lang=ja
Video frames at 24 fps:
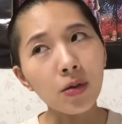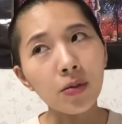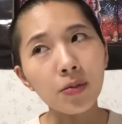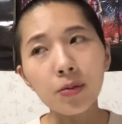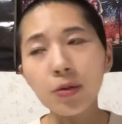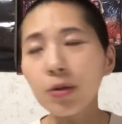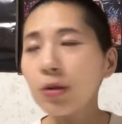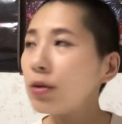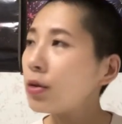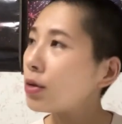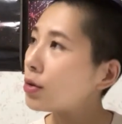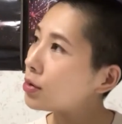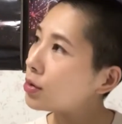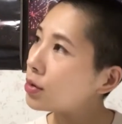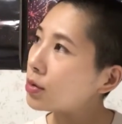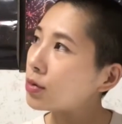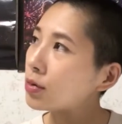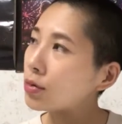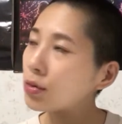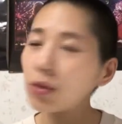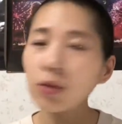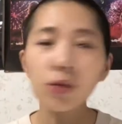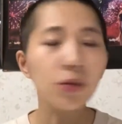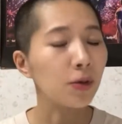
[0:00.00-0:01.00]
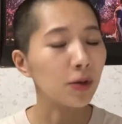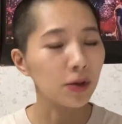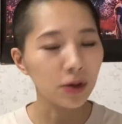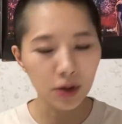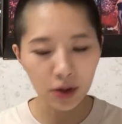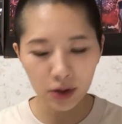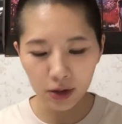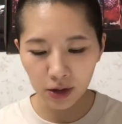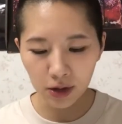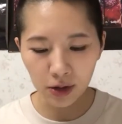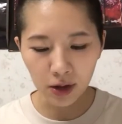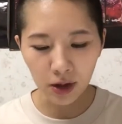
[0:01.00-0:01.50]
ブイエイチエス、ちょっと忘
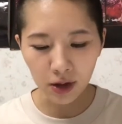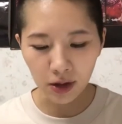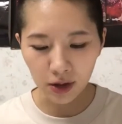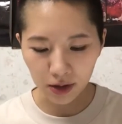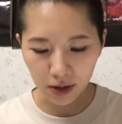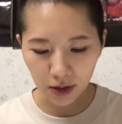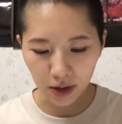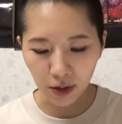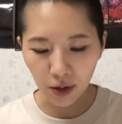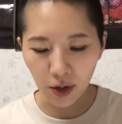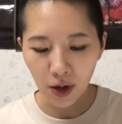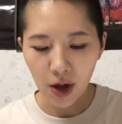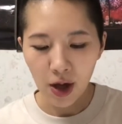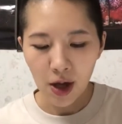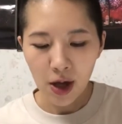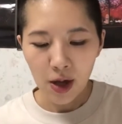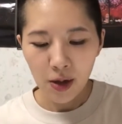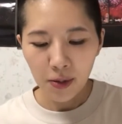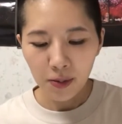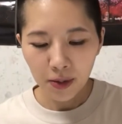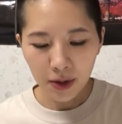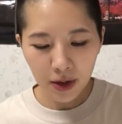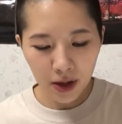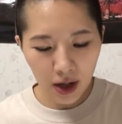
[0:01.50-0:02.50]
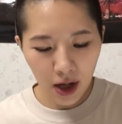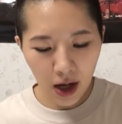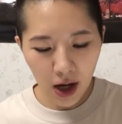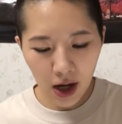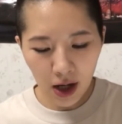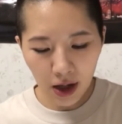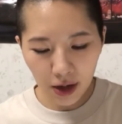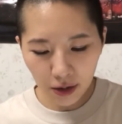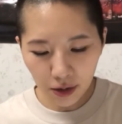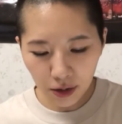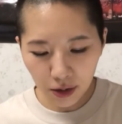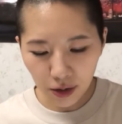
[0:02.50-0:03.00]
れちゃったんですけど、
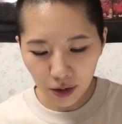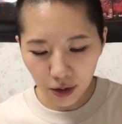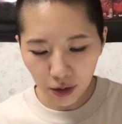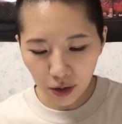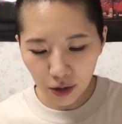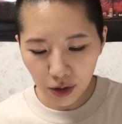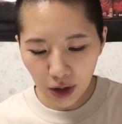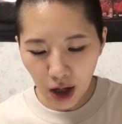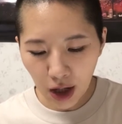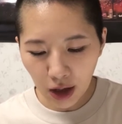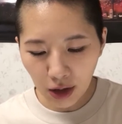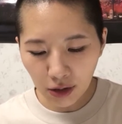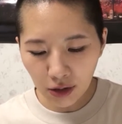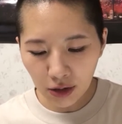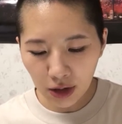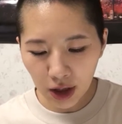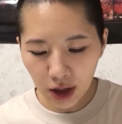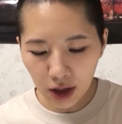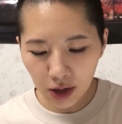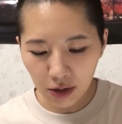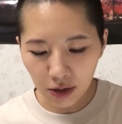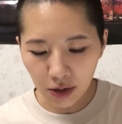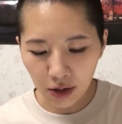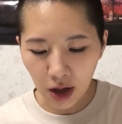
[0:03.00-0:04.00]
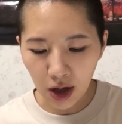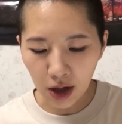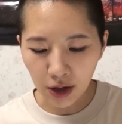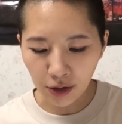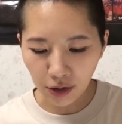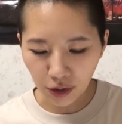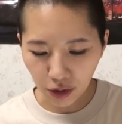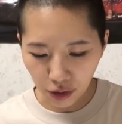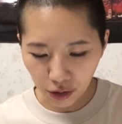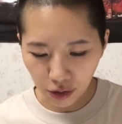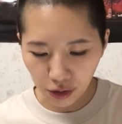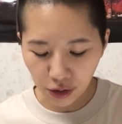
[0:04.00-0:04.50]
ピエール・コラルニック監
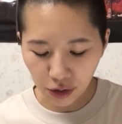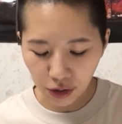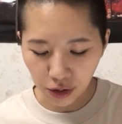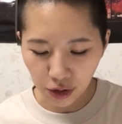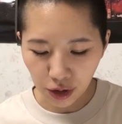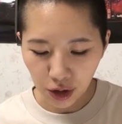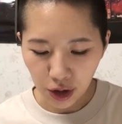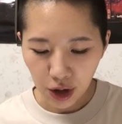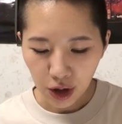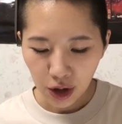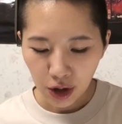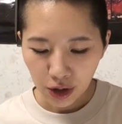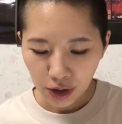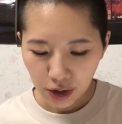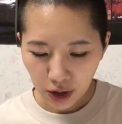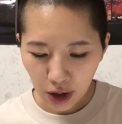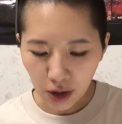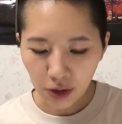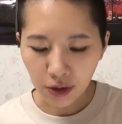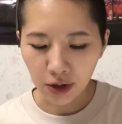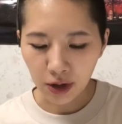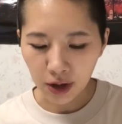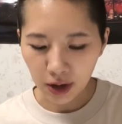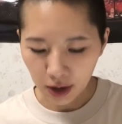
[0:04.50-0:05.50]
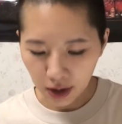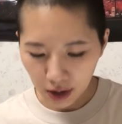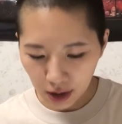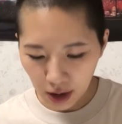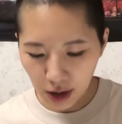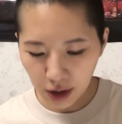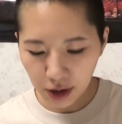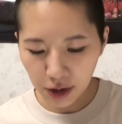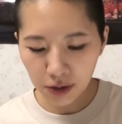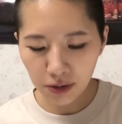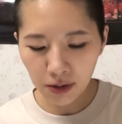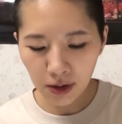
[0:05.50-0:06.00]
督作品
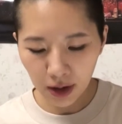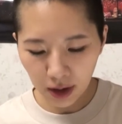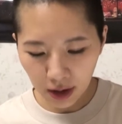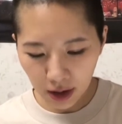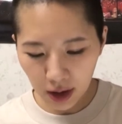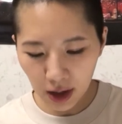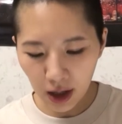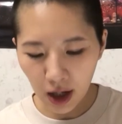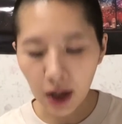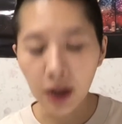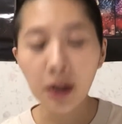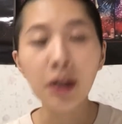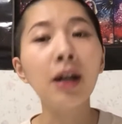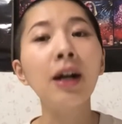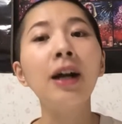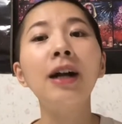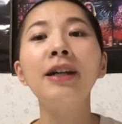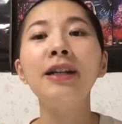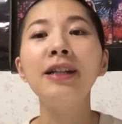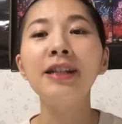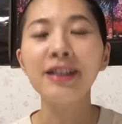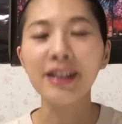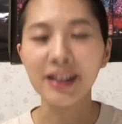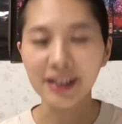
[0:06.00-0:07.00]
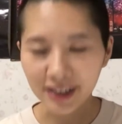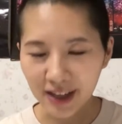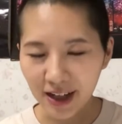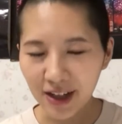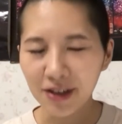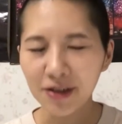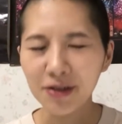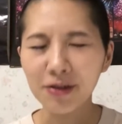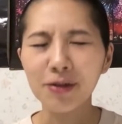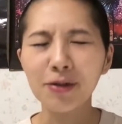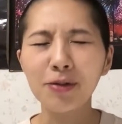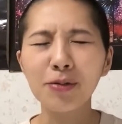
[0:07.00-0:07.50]
で、主演にアンナ・カリーナさ
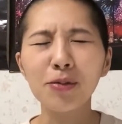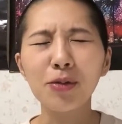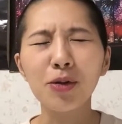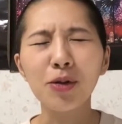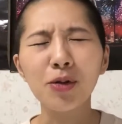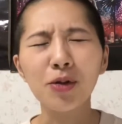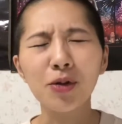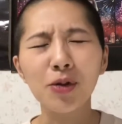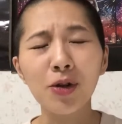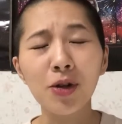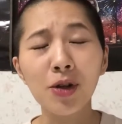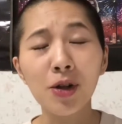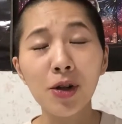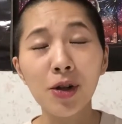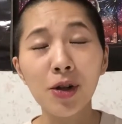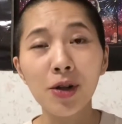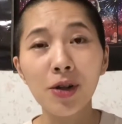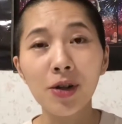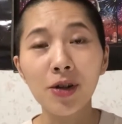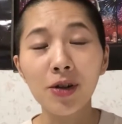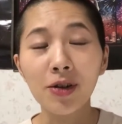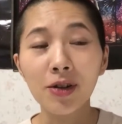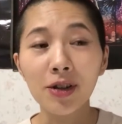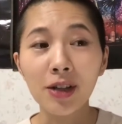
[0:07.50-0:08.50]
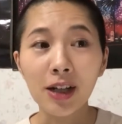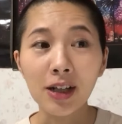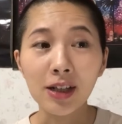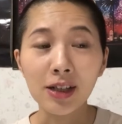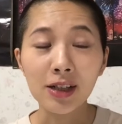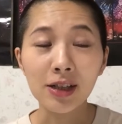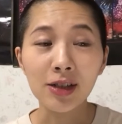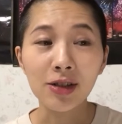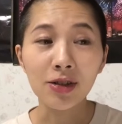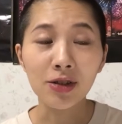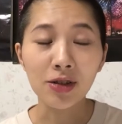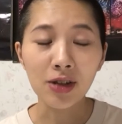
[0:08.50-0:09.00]
ん。もう、
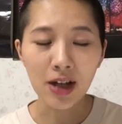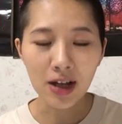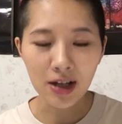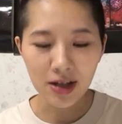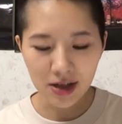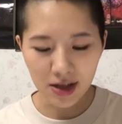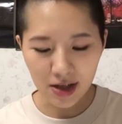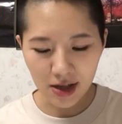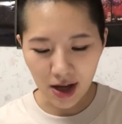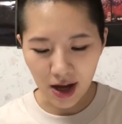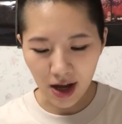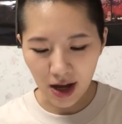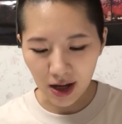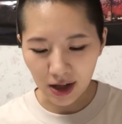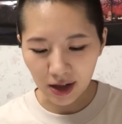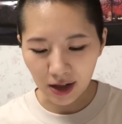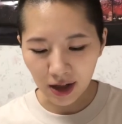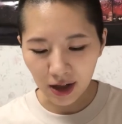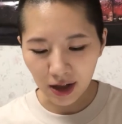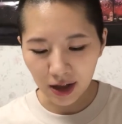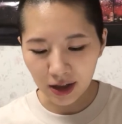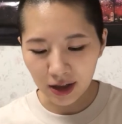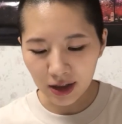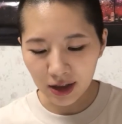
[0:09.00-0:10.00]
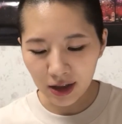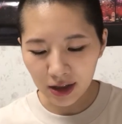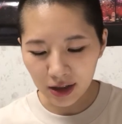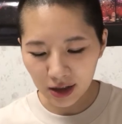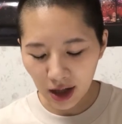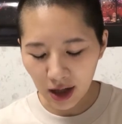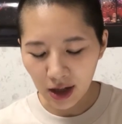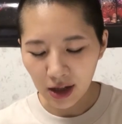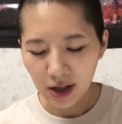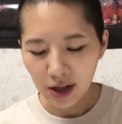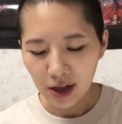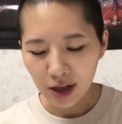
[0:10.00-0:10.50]
私の大好きなアンナ・カリーナさ
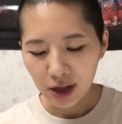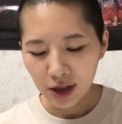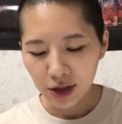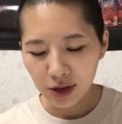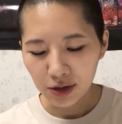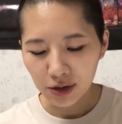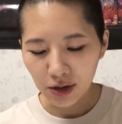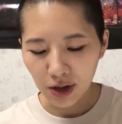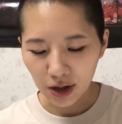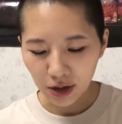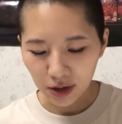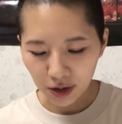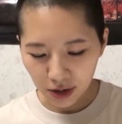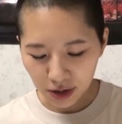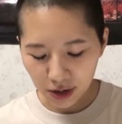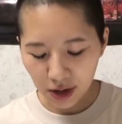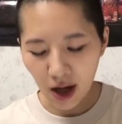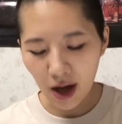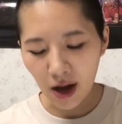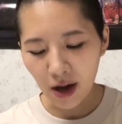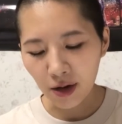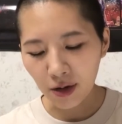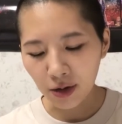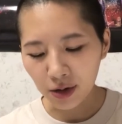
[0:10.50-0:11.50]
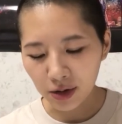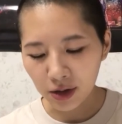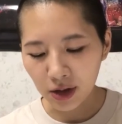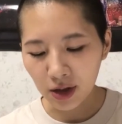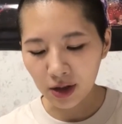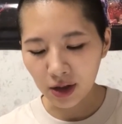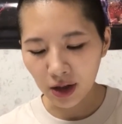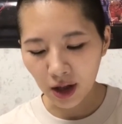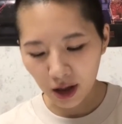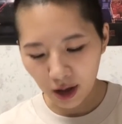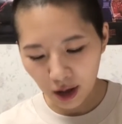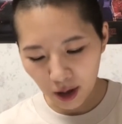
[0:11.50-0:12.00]
ん、主演としてご出演
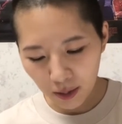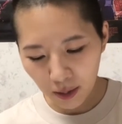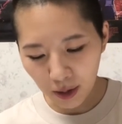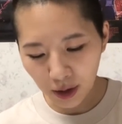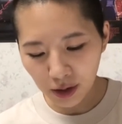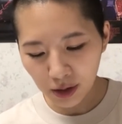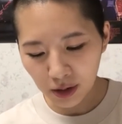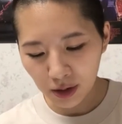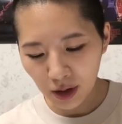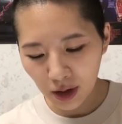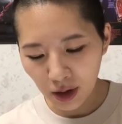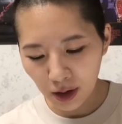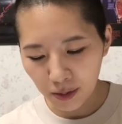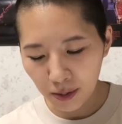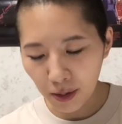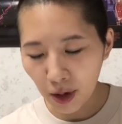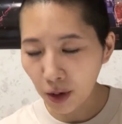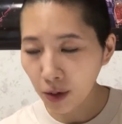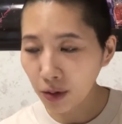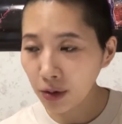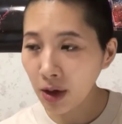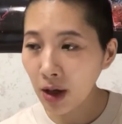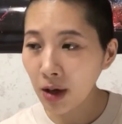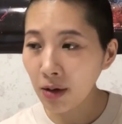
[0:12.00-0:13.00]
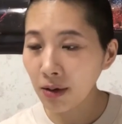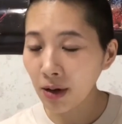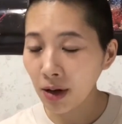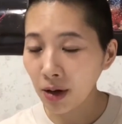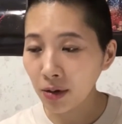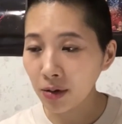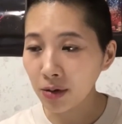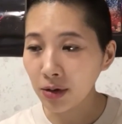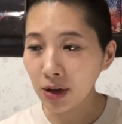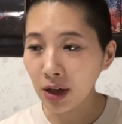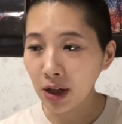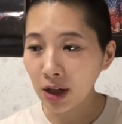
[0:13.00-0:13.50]
されてます。まあ、女は
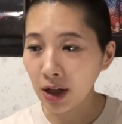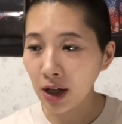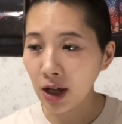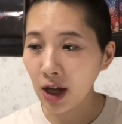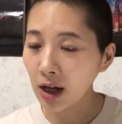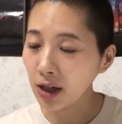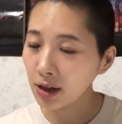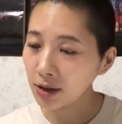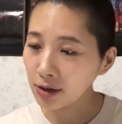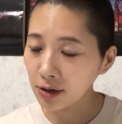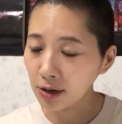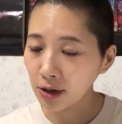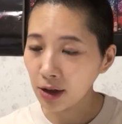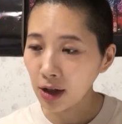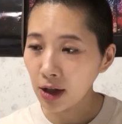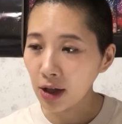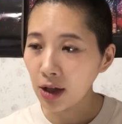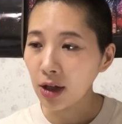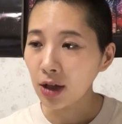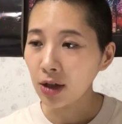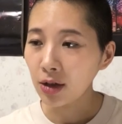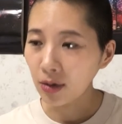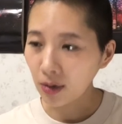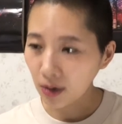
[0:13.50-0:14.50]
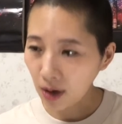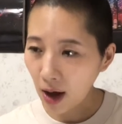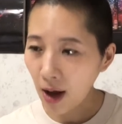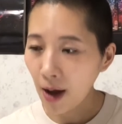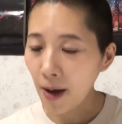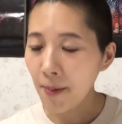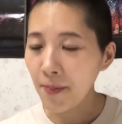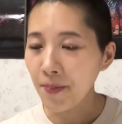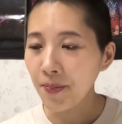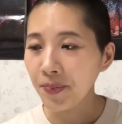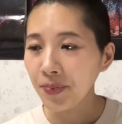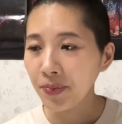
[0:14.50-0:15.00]
女であるとか、
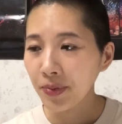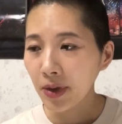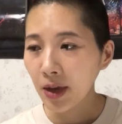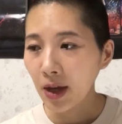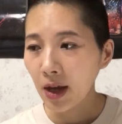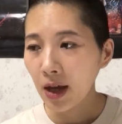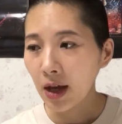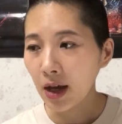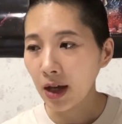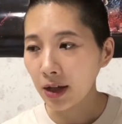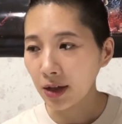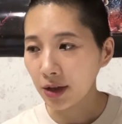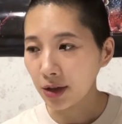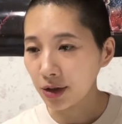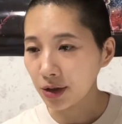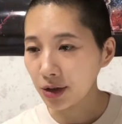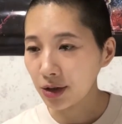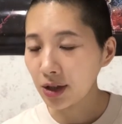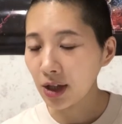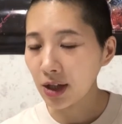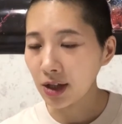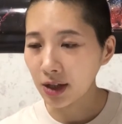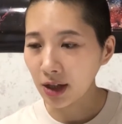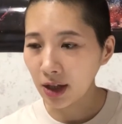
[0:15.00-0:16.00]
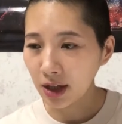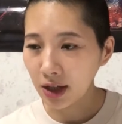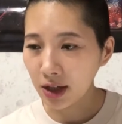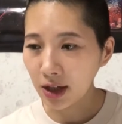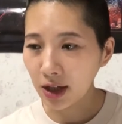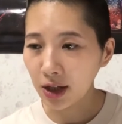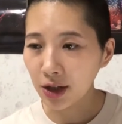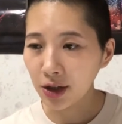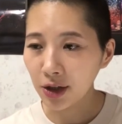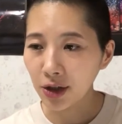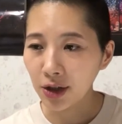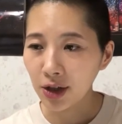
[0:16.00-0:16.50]
あの、出演され
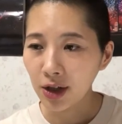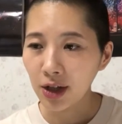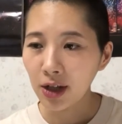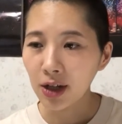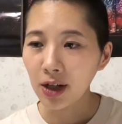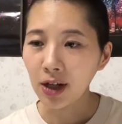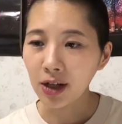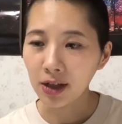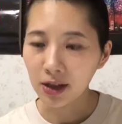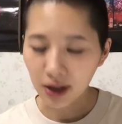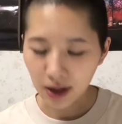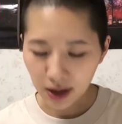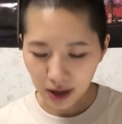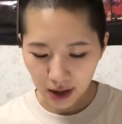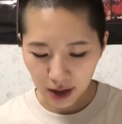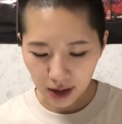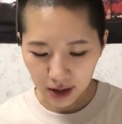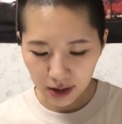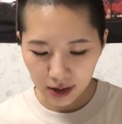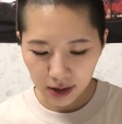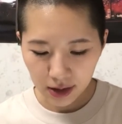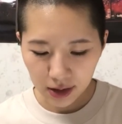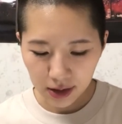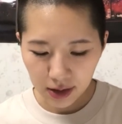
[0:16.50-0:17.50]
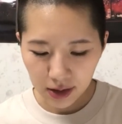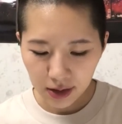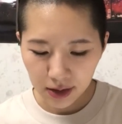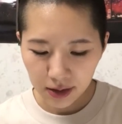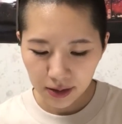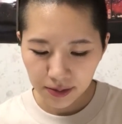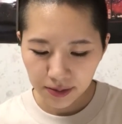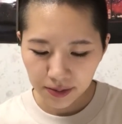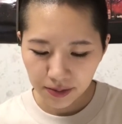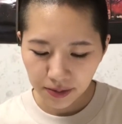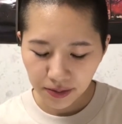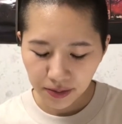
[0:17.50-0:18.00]
てる方です。
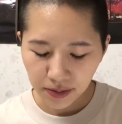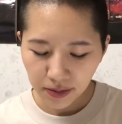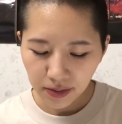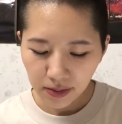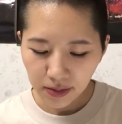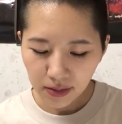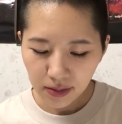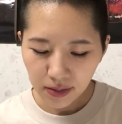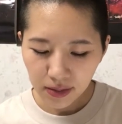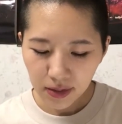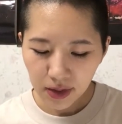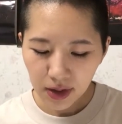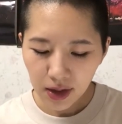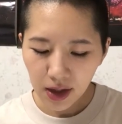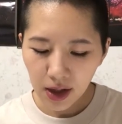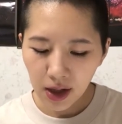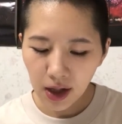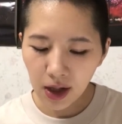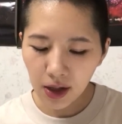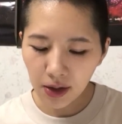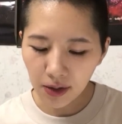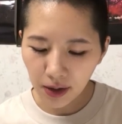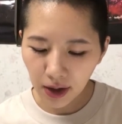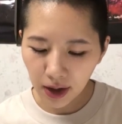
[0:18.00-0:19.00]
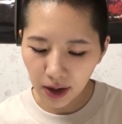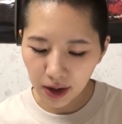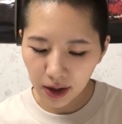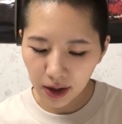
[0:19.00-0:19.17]
かわい